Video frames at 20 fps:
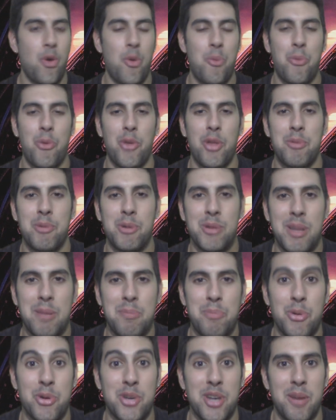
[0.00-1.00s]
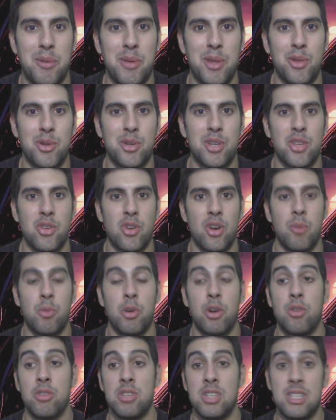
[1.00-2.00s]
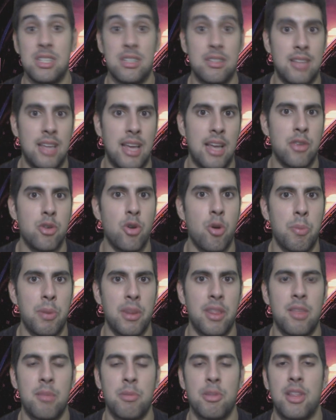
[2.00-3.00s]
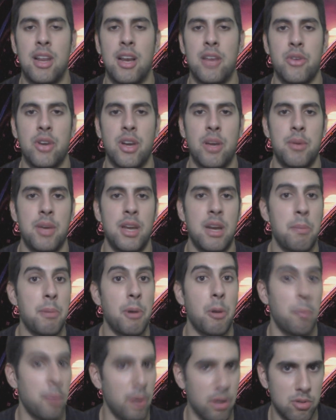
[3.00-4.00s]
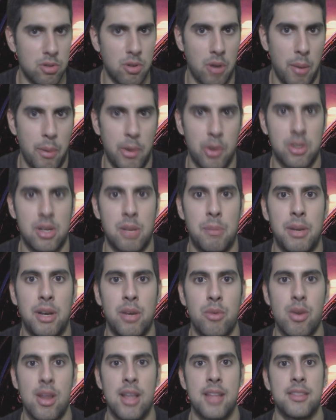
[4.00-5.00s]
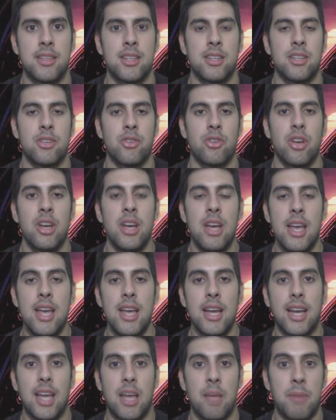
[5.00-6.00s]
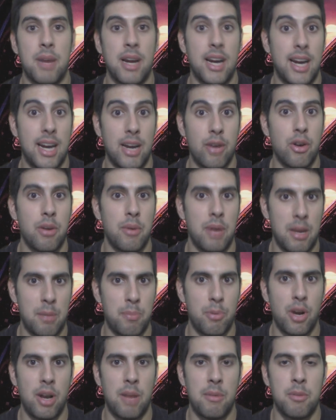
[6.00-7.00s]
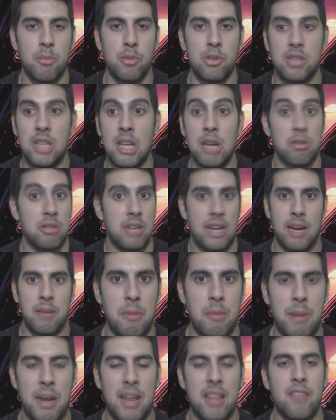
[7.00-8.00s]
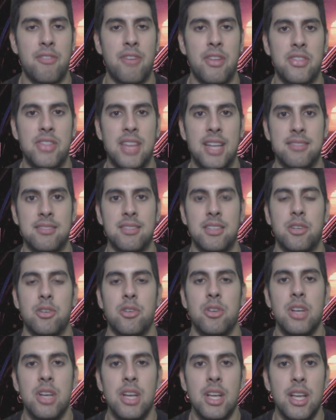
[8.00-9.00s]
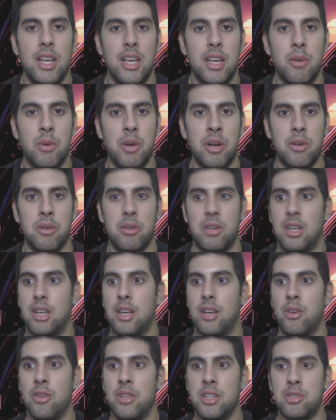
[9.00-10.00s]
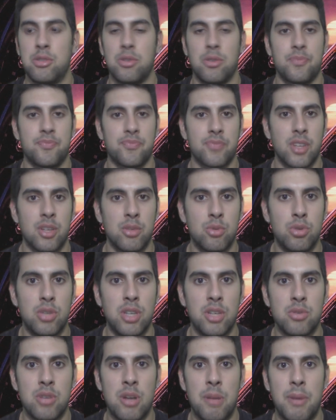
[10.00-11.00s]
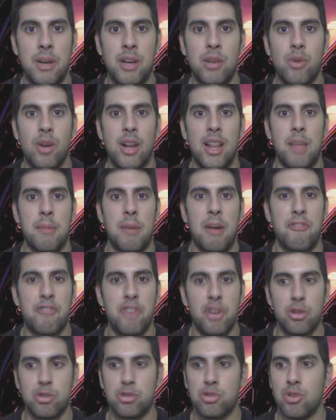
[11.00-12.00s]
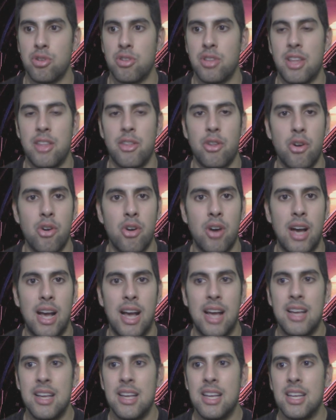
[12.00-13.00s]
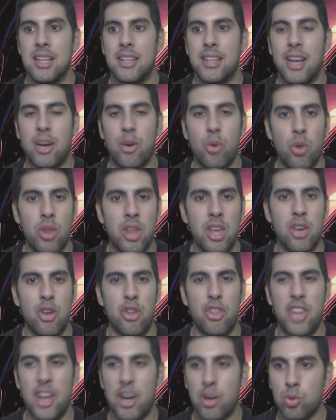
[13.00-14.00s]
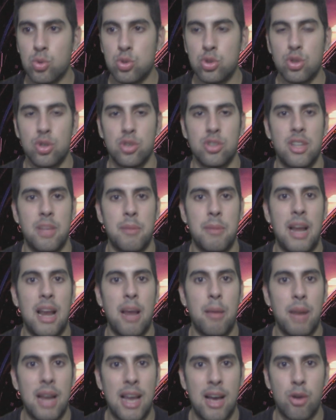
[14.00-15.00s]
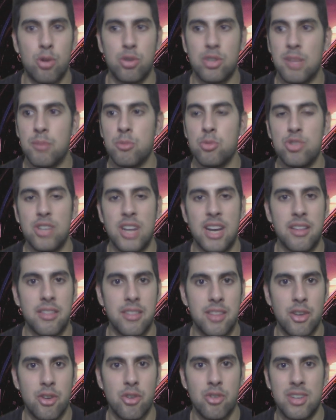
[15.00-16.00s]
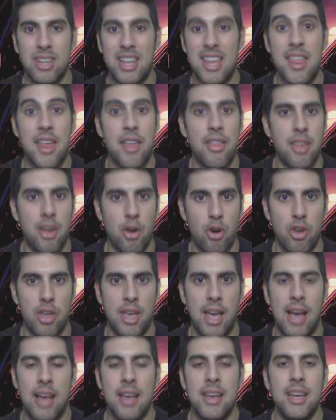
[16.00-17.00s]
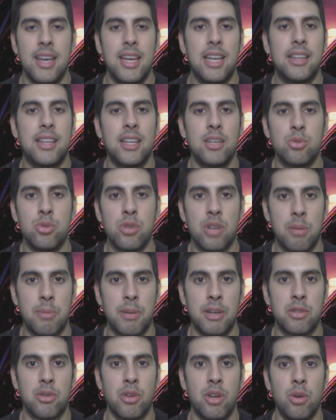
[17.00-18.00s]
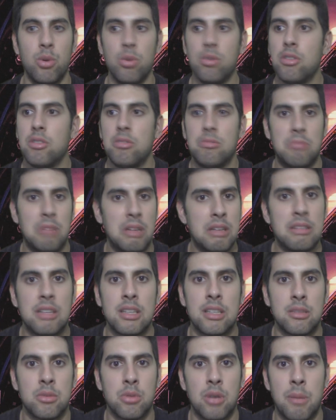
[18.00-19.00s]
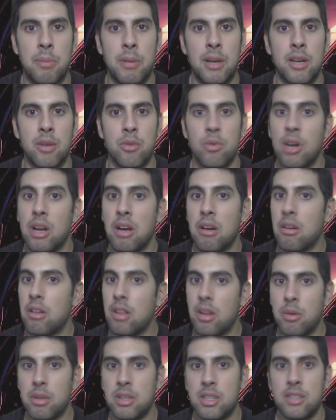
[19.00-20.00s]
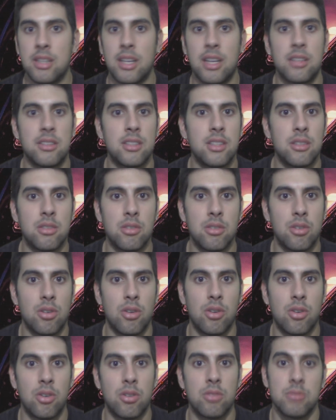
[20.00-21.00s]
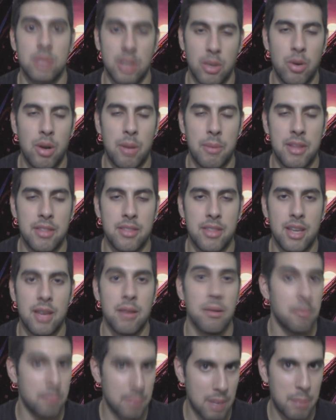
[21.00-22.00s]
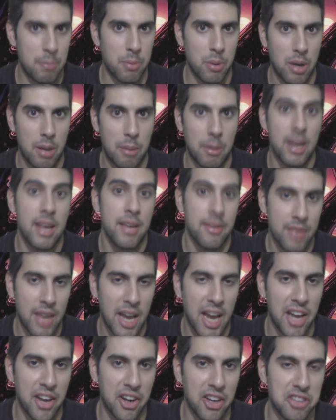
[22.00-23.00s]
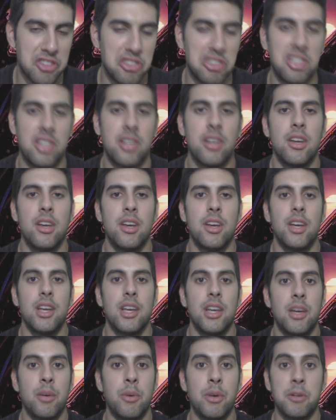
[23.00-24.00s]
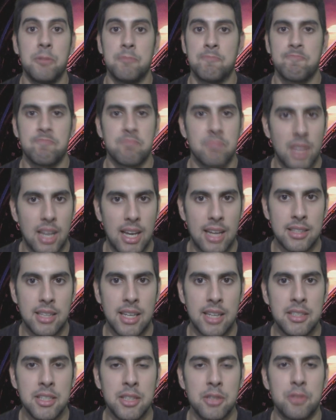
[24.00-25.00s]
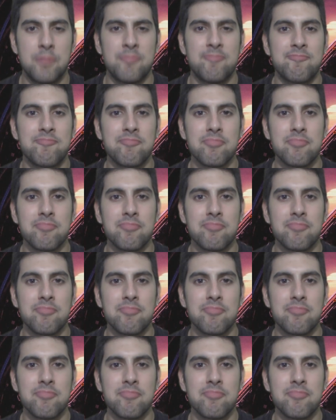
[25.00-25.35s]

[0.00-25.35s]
nos podemos dar por servidos, señores. Bueno, no sé si este año o principios del año que viene, pero pronto va a haber otra película de este señor, que además creo que va a ir por el mismo estilo, que me parece fantástico. Y bueno, eh, lo dicho, tú tienes una película de mafiosos, de droga, de judíos, de rusos, de malhablaos, de mucha acción, de idas de olla, y tienes un reparto de lujo, estás ante una película o de Quentin Tarantino o seguramente, más probable, de Guy Ritchie. Bueno, así ha sido.